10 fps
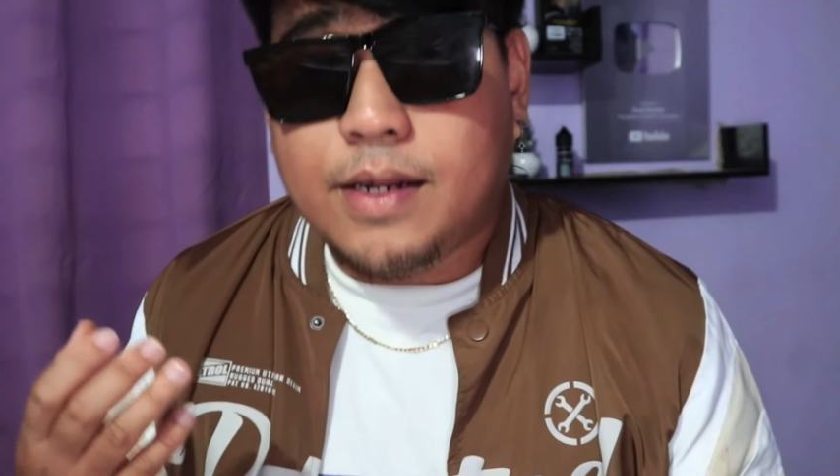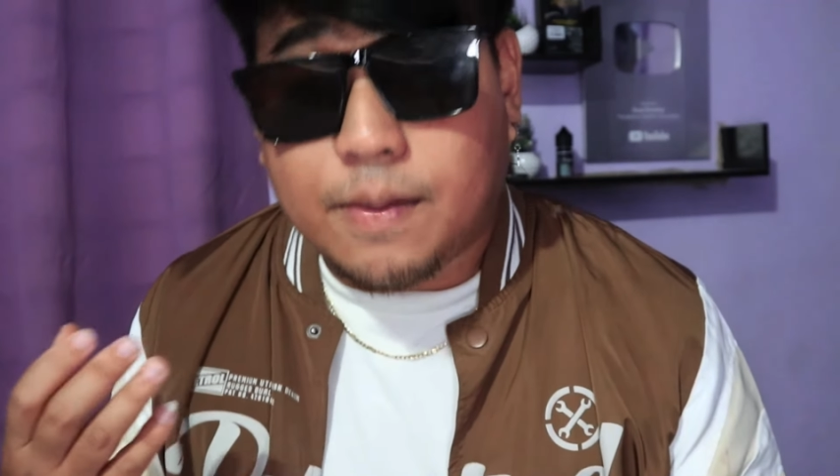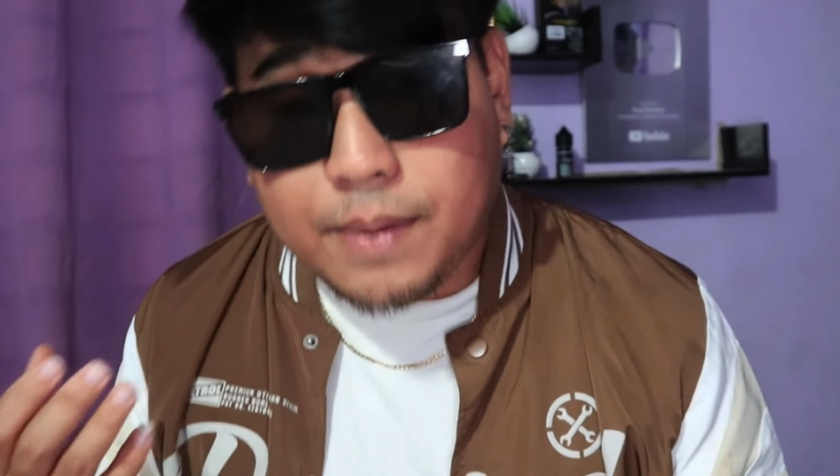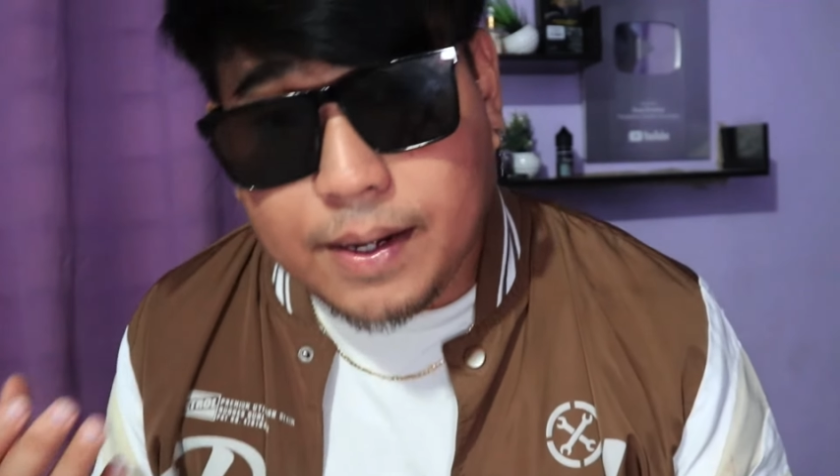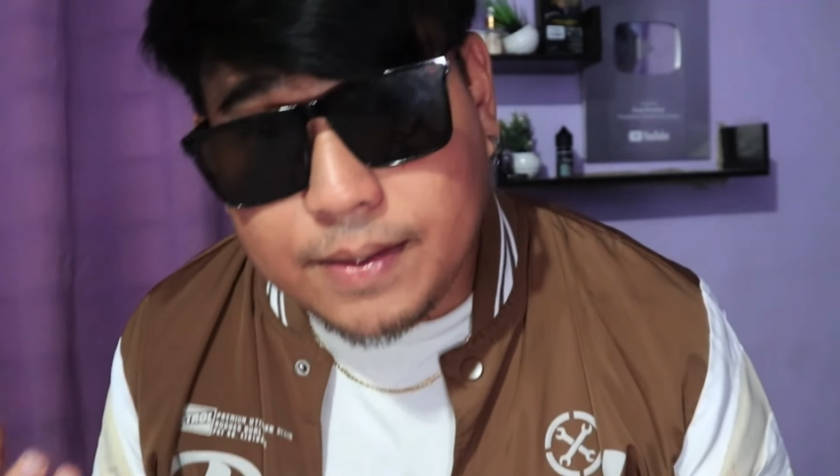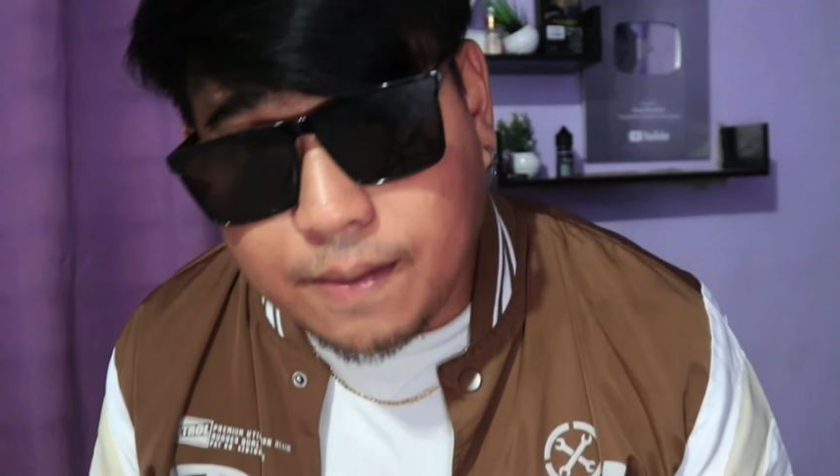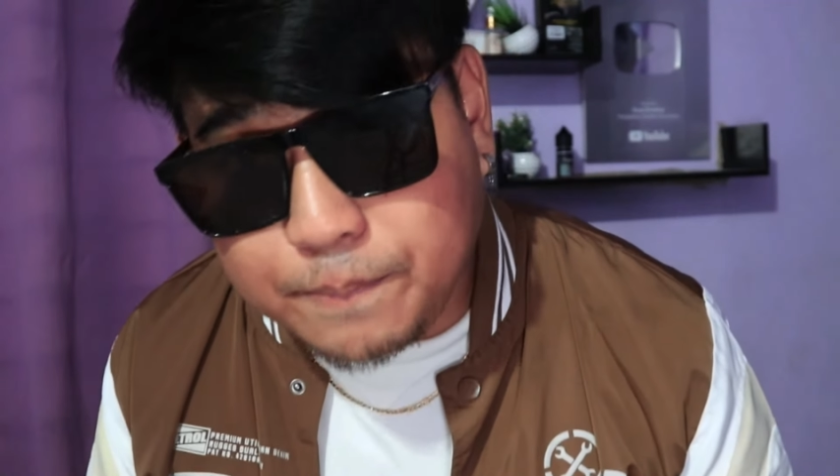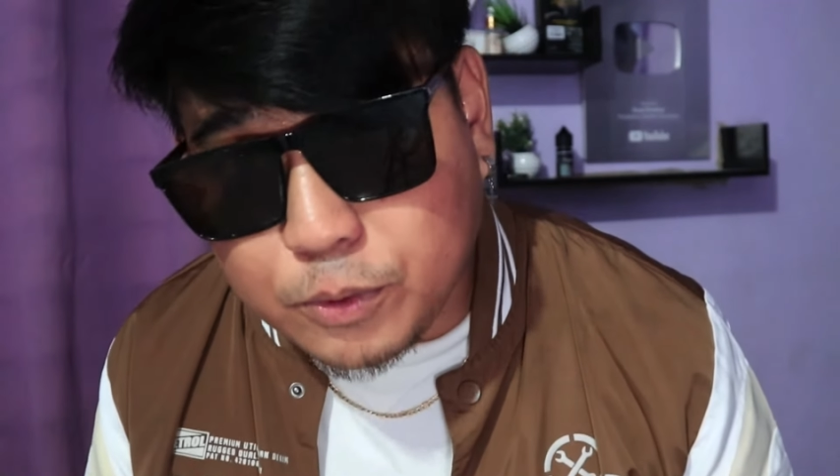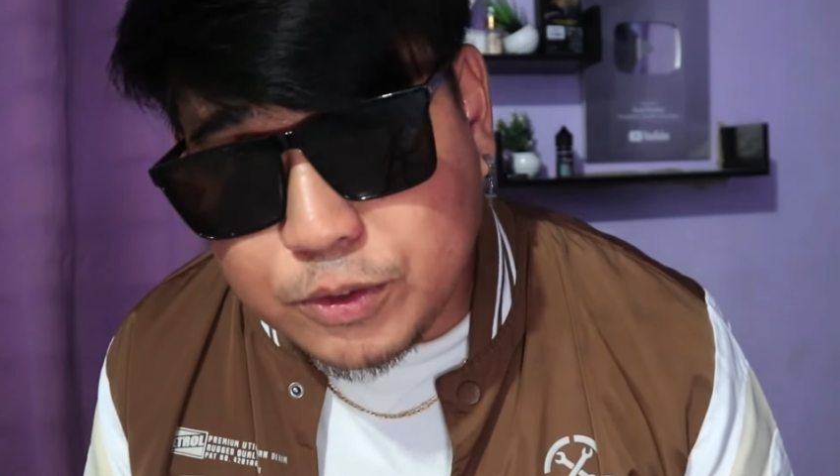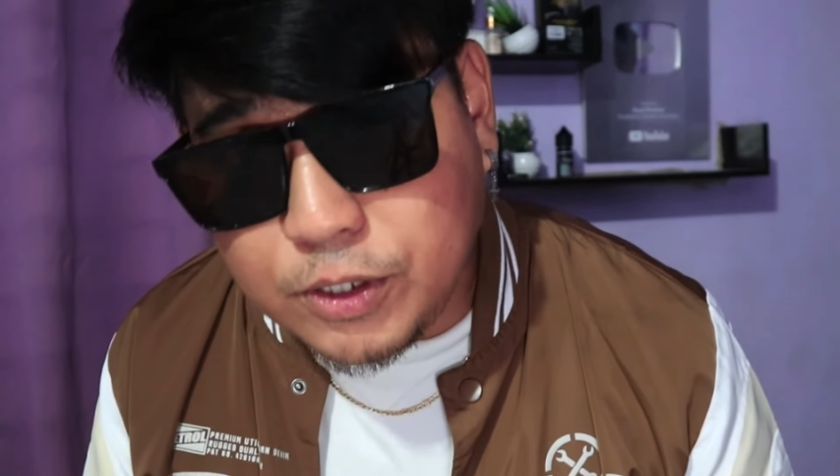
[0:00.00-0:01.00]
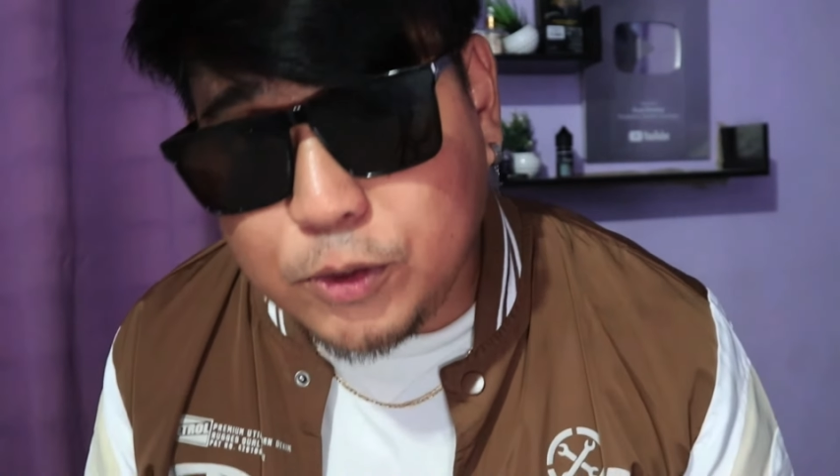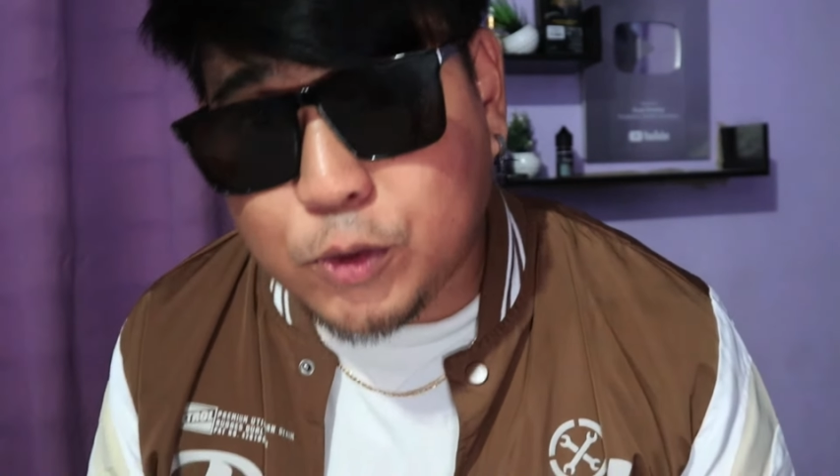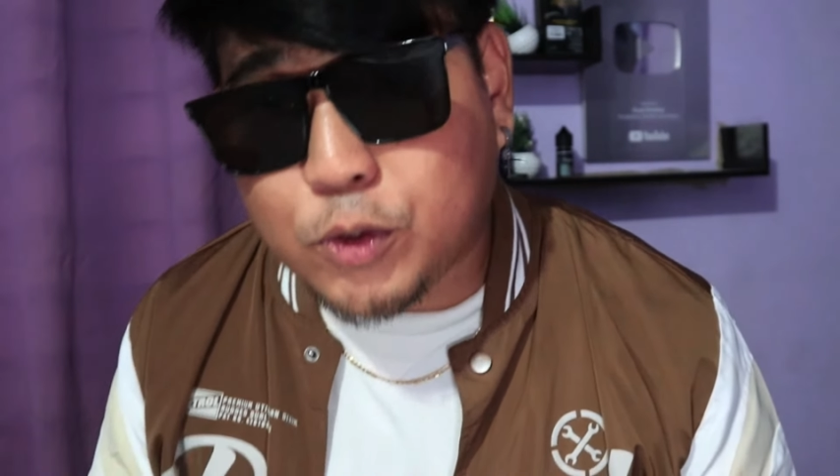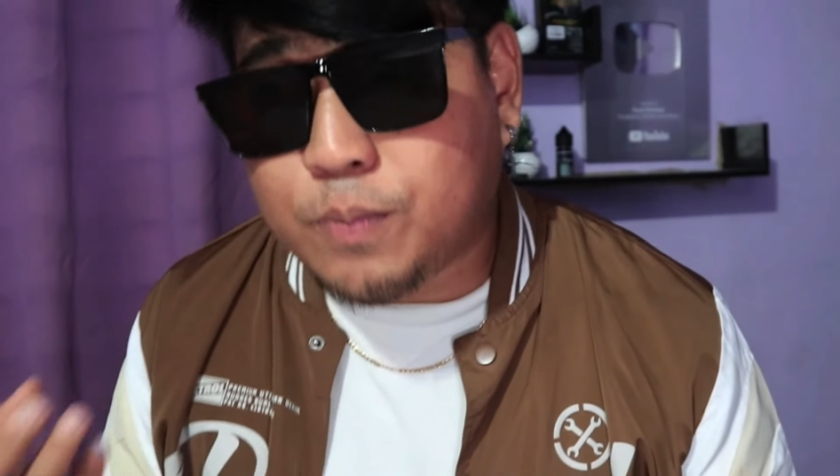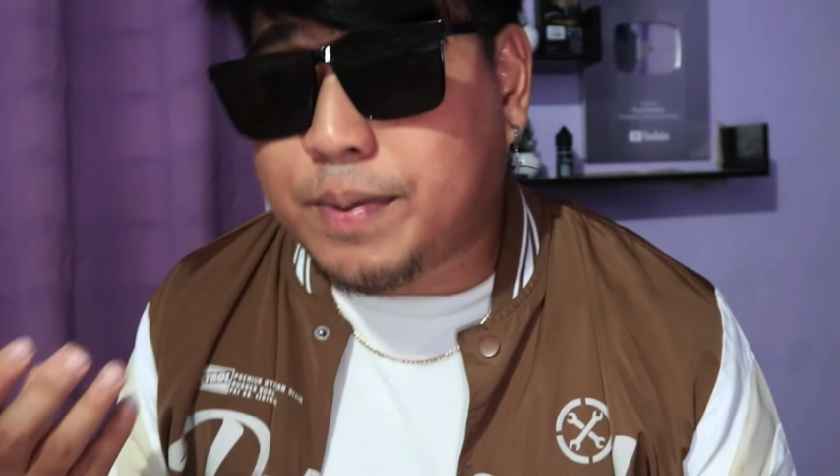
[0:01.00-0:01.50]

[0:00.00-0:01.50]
ng magandang procedure,